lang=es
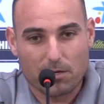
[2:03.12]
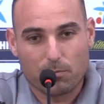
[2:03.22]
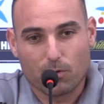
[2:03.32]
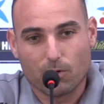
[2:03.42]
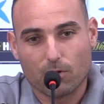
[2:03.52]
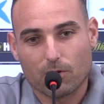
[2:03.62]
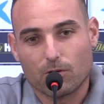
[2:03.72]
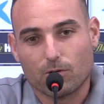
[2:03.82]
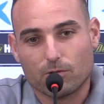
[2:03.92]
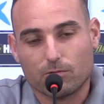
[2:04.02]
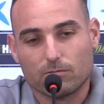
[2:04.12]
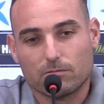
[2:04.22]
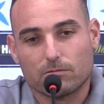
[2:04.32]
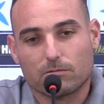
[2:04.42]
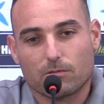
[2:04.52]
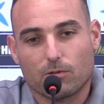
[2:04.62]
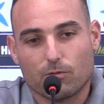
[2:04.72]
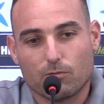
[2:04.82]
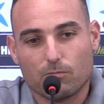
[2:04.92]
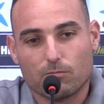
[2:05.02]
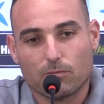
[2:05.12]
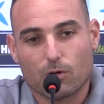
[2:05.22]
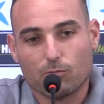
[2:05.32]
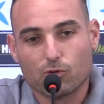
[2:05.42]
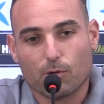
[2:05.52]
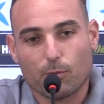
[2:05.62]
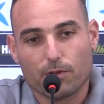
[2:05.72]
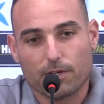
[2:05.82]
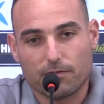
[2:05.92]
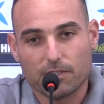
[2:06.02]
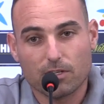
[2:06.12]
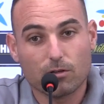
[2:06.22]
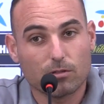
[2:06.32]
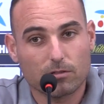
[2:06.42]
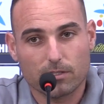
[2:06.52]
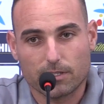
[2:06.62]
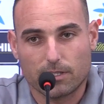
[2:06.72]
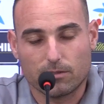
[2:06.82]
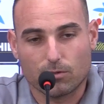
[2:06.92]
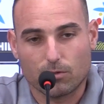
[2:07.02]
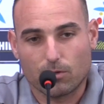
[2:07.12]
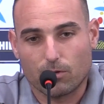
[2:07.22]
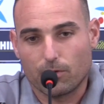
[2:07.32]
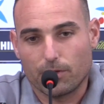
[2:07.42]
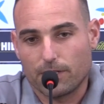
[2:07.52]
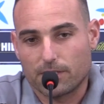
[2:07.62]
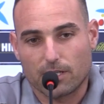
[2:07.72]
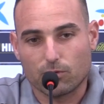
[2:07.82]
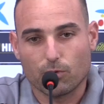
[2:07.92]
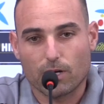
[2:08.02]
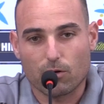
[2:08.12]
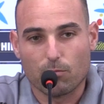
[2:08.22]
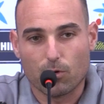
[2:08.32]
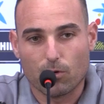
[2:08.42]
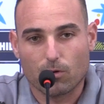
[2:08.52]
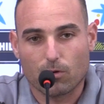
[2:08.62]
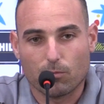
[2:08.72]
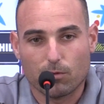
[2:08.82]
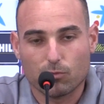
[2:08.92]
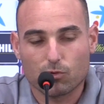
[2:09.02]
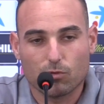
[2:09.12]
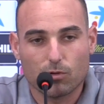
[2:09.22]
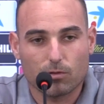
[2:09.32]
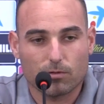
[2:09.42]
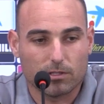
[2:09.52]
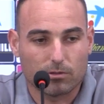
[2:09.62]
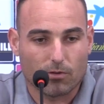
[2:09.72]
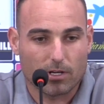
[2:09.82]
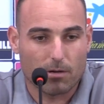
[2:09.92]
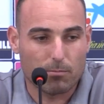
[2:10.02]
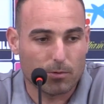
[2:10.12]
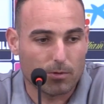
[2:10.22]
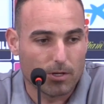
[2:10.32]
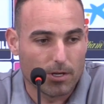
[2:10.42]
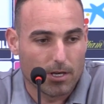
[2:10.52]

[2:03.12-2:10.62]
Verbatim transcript: equipo con, mucho poder físico, tanto en estatura como en músculo dentro del campo